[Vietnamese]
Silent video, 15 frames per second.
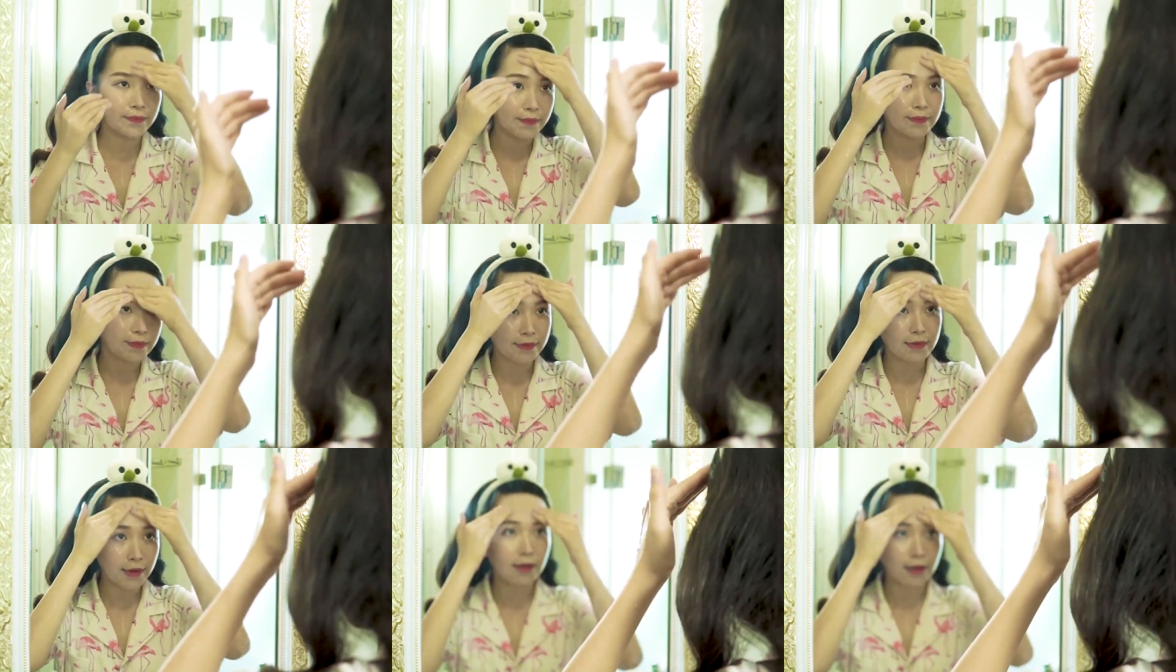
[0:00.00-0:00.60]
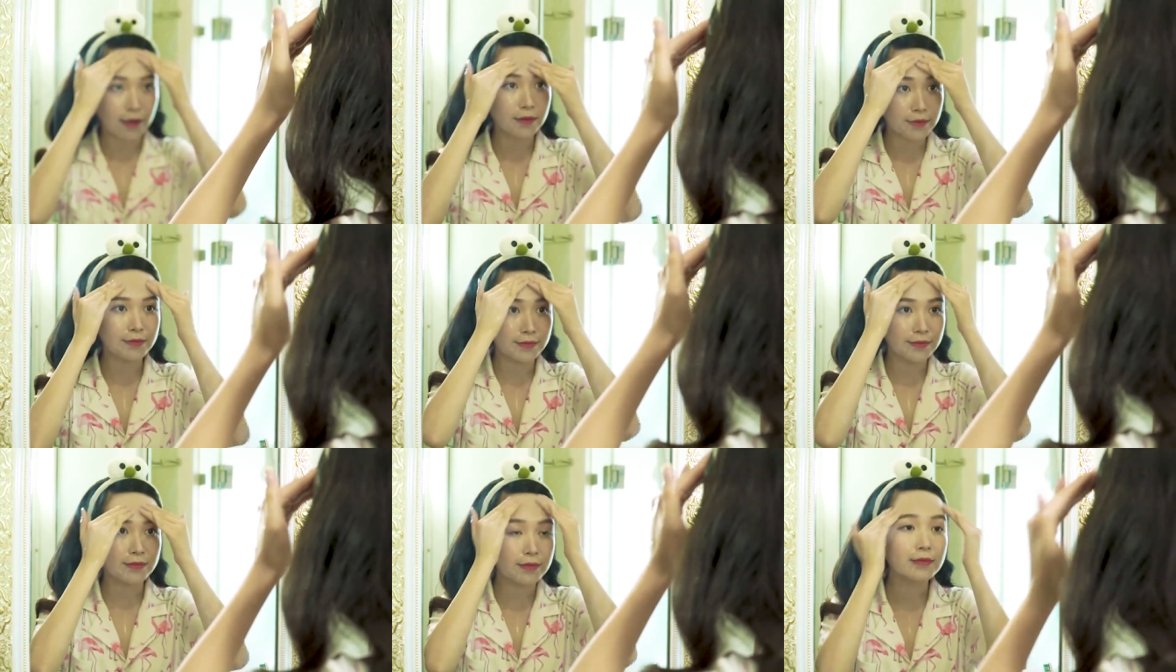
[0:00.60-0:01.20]
cái sữa rửa mặt thảo mộc
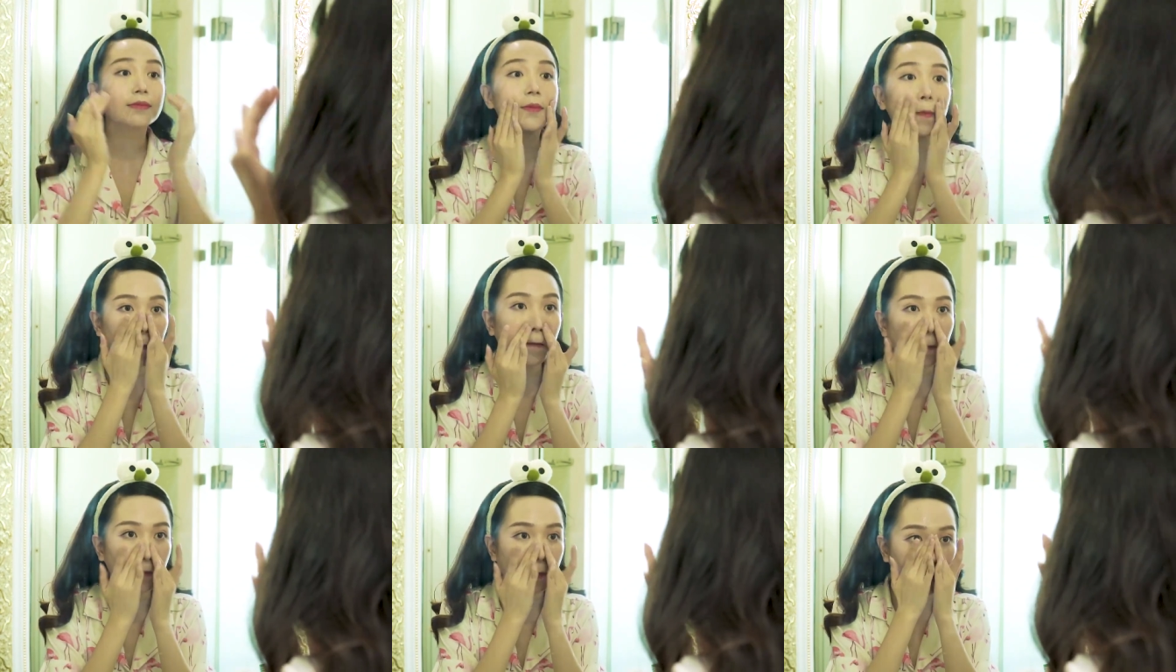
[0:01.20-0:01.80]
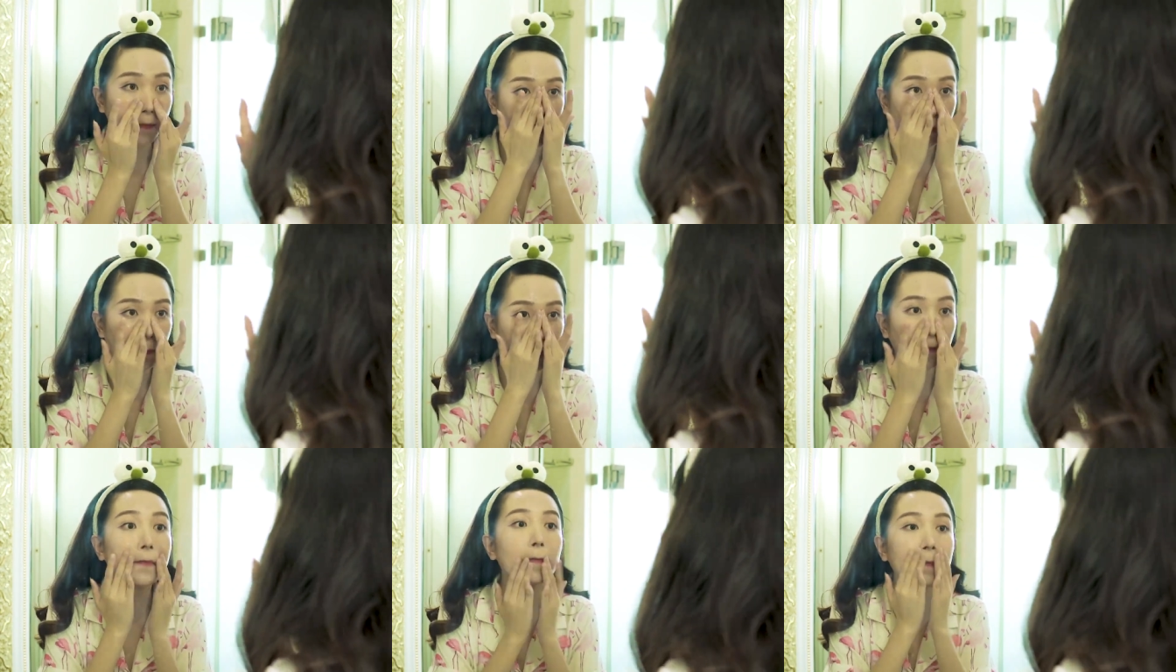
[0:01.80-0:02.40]
này thì có những chức
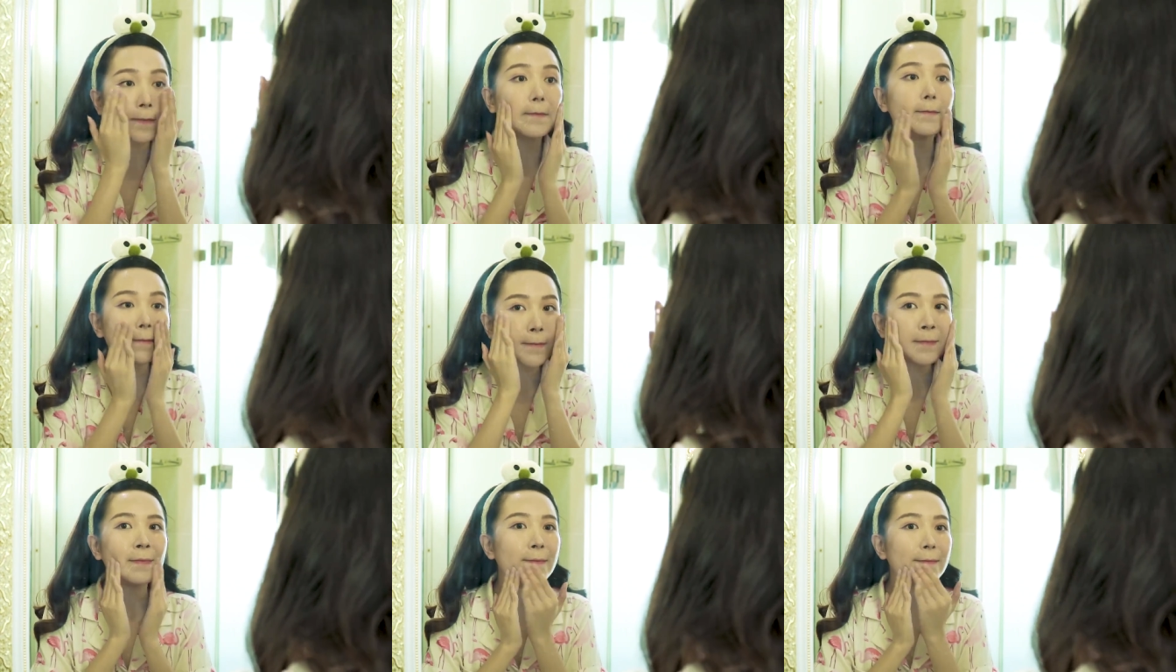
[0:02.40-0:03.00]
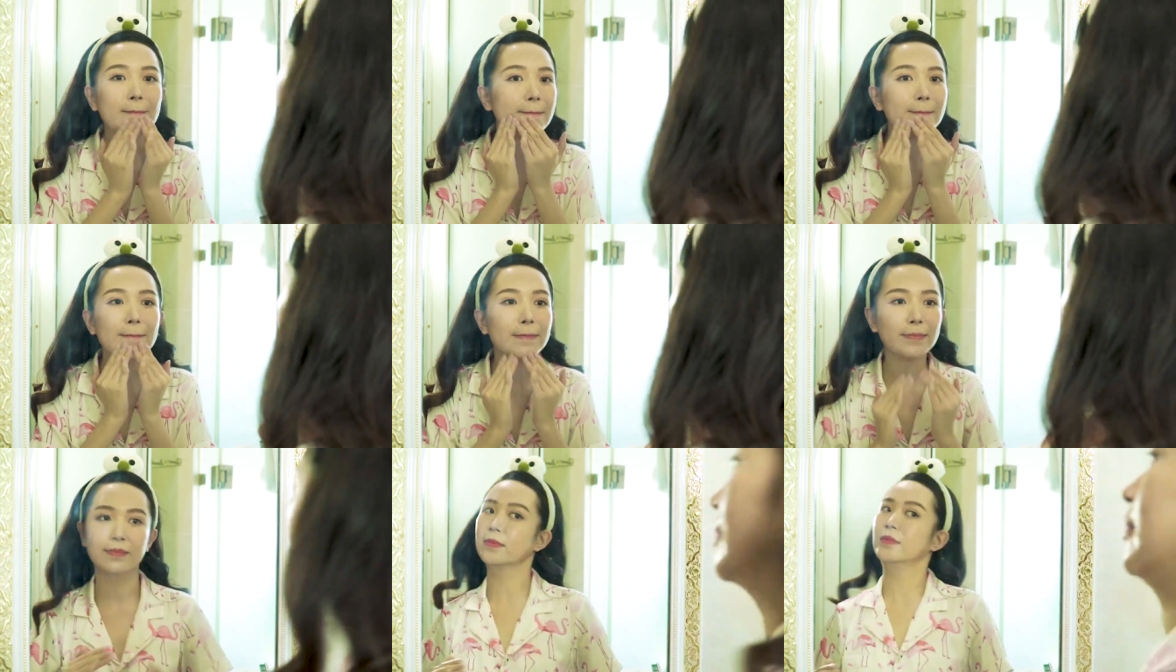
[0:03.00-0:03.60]
năng đó là làm
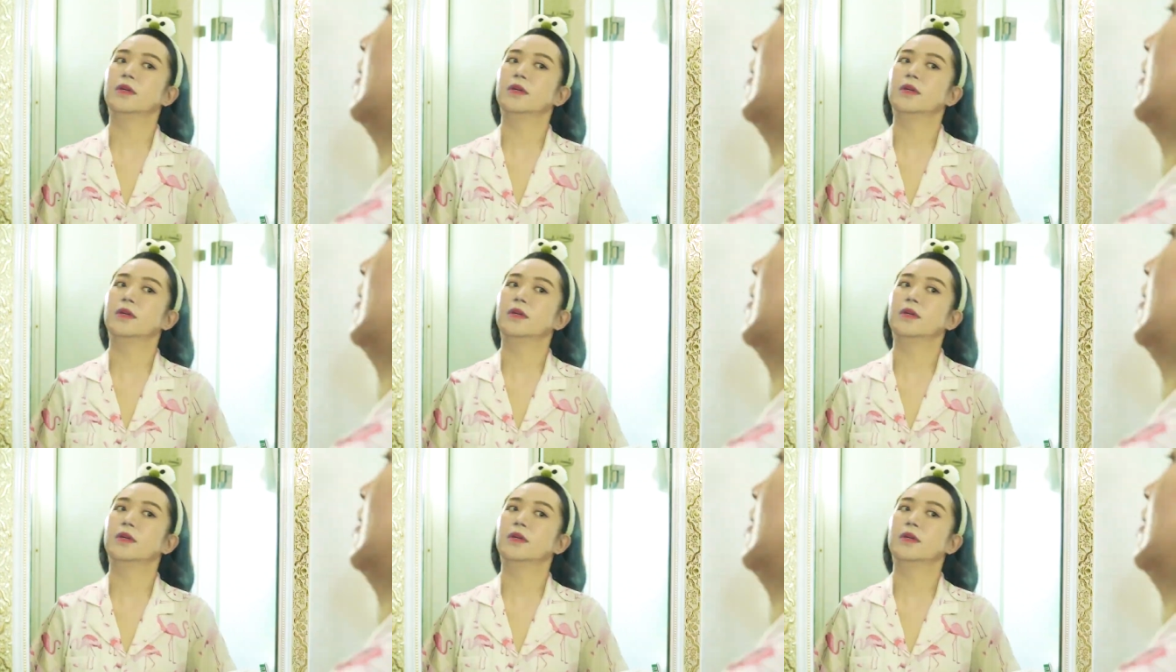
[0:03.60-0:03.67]
sạch